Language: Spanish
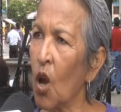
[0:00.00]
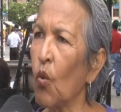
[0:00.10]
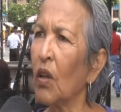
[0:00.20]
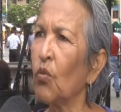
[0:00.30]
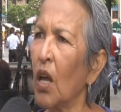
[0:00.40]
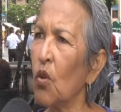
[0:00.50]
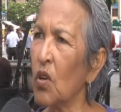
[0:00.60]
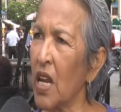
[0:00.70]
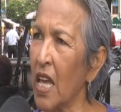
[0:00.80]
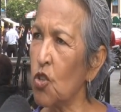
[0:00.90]
cuando hay
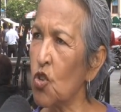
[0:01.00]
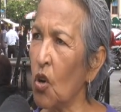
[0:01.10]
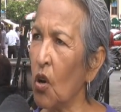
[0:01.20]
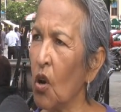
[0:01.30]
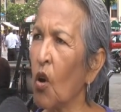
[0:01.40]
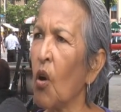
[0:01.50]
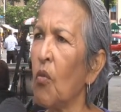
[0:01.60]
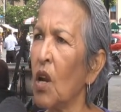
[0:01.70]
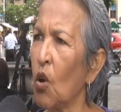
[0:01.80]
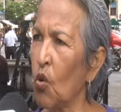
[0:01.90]
un hecho
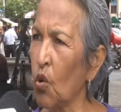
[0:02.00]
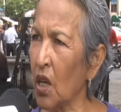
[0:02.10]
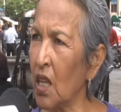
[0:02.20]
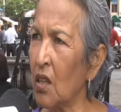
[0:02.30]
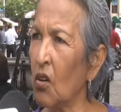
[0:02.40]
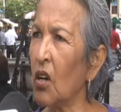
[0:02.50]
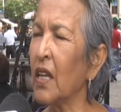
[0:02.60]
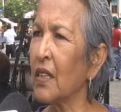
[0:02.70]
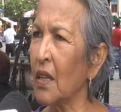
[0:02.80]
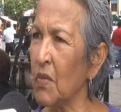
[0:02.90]
como el ocurrido
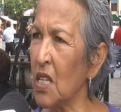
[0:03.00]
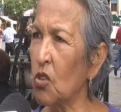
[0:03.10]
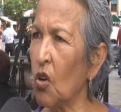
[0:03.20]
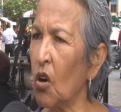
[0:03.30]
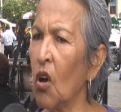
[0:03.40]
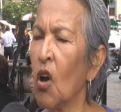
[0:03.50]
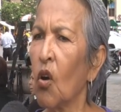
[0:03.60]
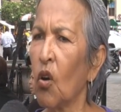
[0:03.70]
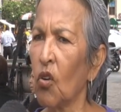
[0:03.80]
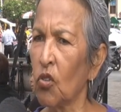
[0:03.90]
en Temisco
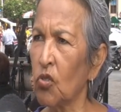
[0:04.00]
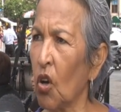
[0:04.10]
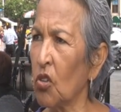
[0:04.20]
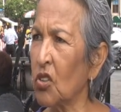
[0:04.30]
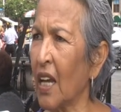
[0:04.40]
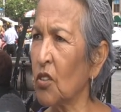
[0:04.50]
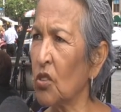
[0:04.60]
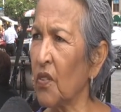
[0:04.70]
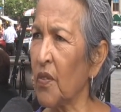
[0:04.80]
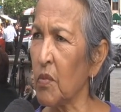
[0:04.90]
con los dos casos
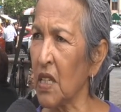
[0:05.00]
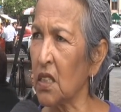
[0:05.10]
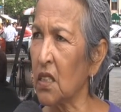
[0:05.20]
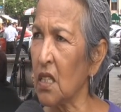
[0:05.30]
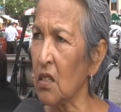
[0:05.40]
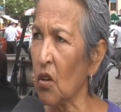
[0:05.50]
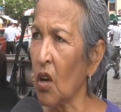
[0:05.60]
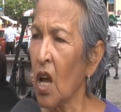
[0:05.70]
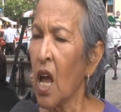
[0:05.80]
de feminicidio.